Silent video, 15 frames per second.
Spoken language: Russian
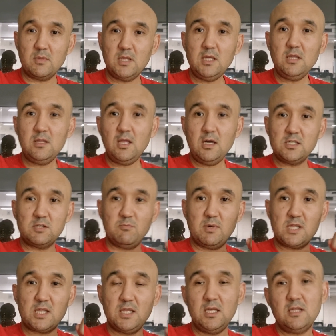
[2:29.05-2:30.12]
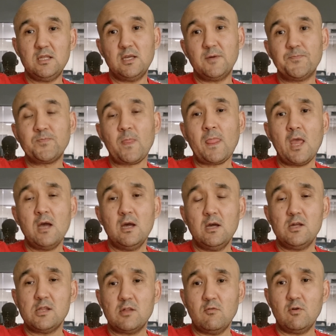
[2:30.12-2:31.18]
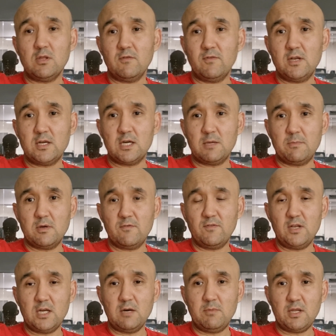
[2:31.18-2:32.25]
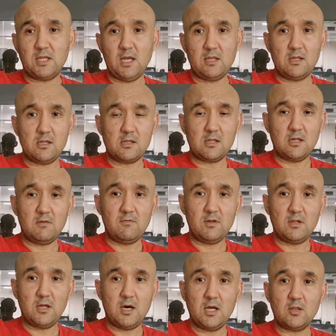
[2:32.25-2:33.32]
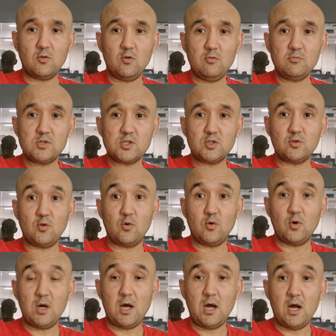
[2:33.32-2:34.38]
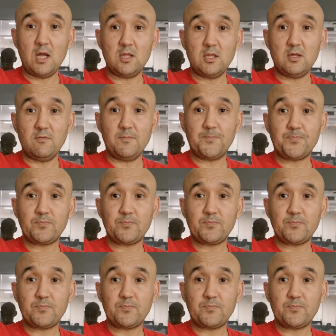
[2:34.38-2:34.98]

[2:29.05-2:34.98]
И также последнее, сегодня Великобритания заявила о том, что они